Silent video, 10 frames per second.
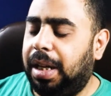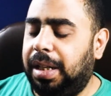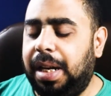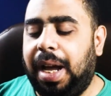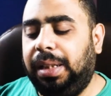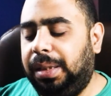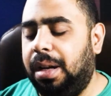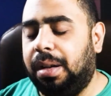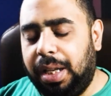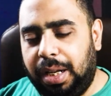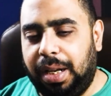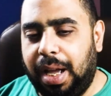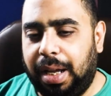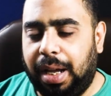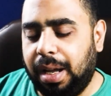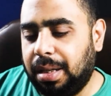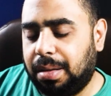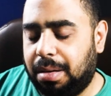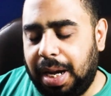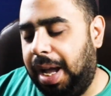ان انا عندي يقين ان
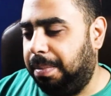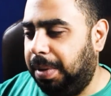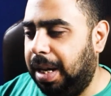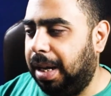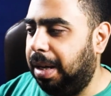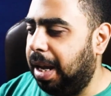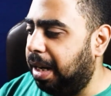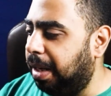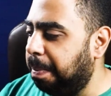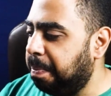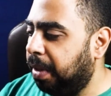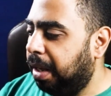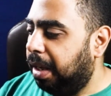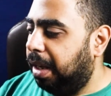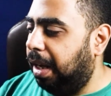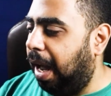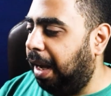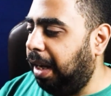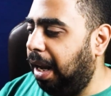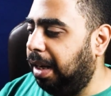هنخسر لا لكن
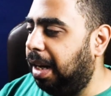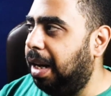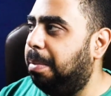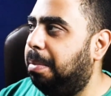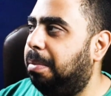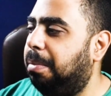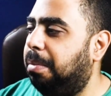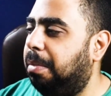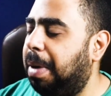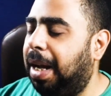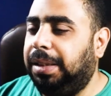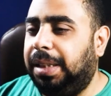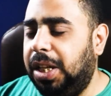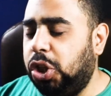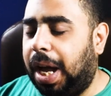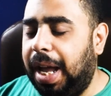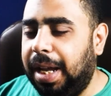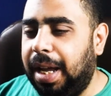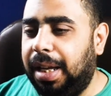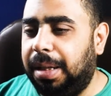الحقيقه ان انا ما عنديش
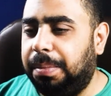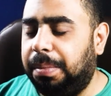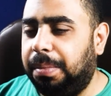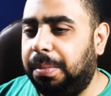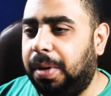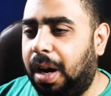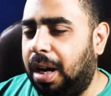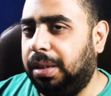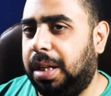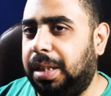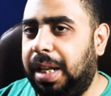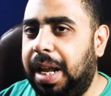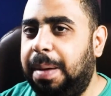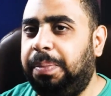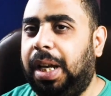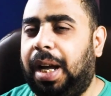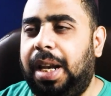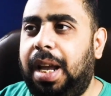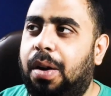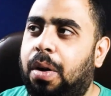حاجه اقدر ان انا ابني
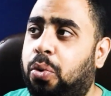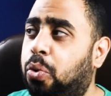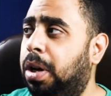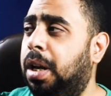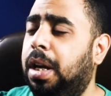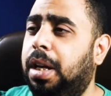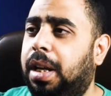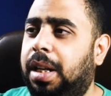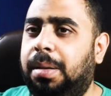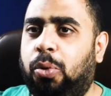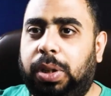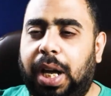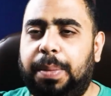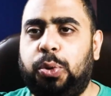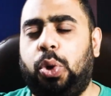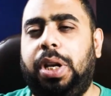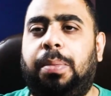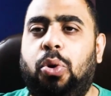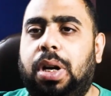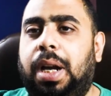عليها واقول ان منتخب
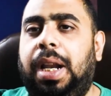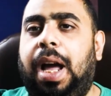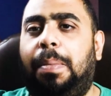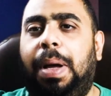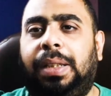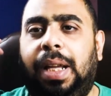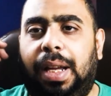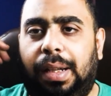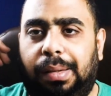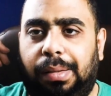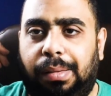سوريا بكره هيلعب اداء